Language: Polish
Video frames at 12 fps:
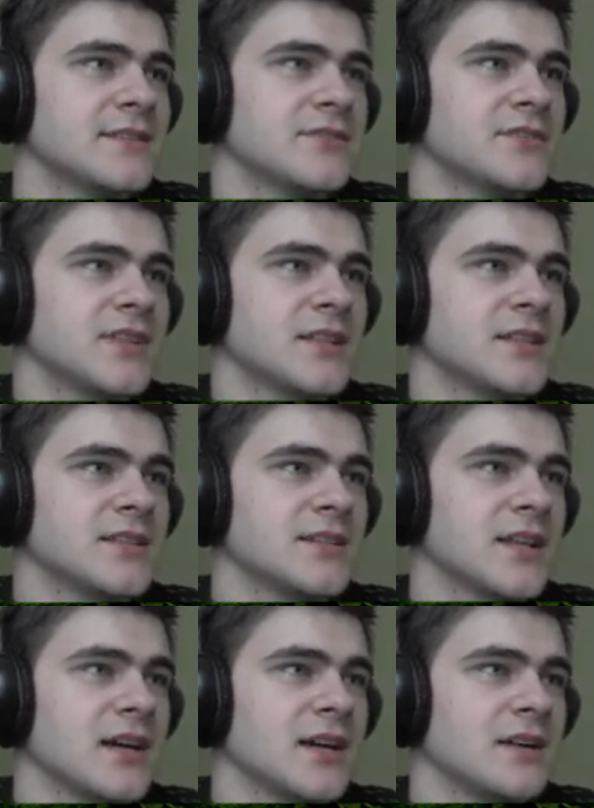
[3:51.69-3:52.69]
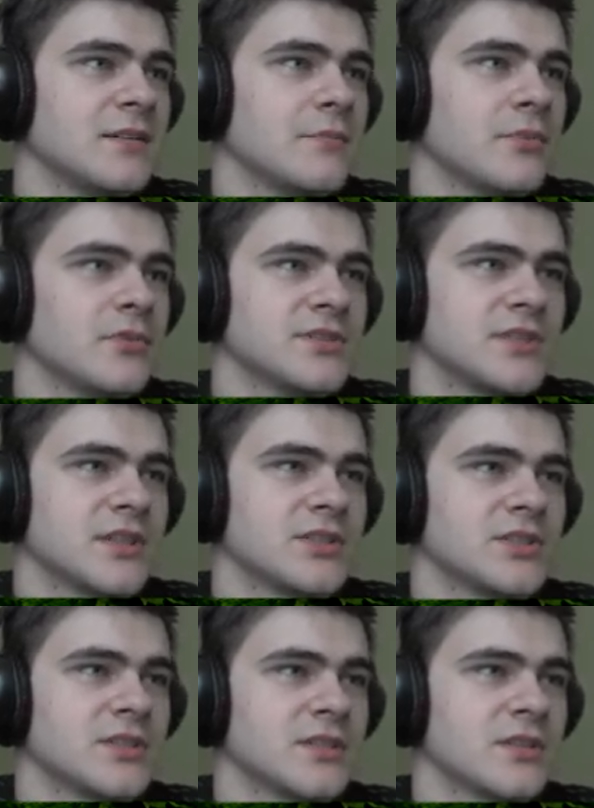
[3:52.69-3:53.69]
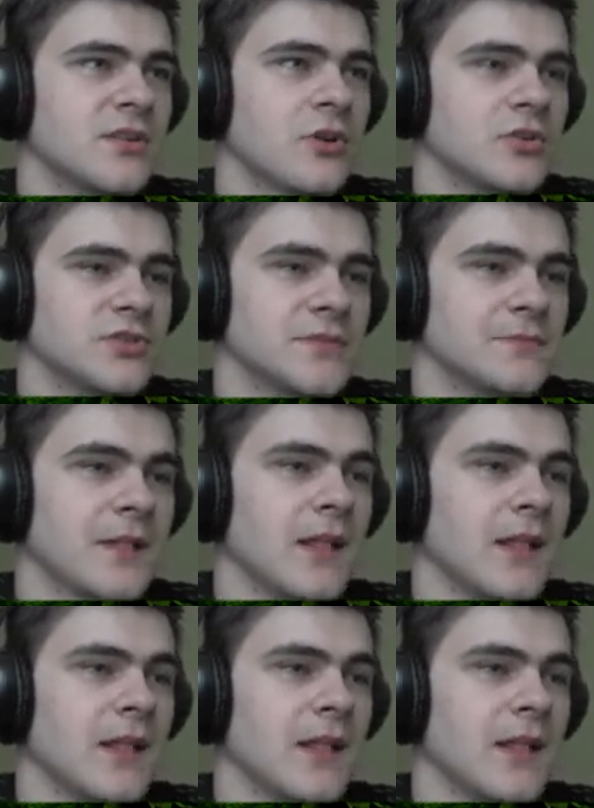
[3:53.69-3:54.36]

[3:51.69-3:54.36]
Wtedy ta postać chodzi.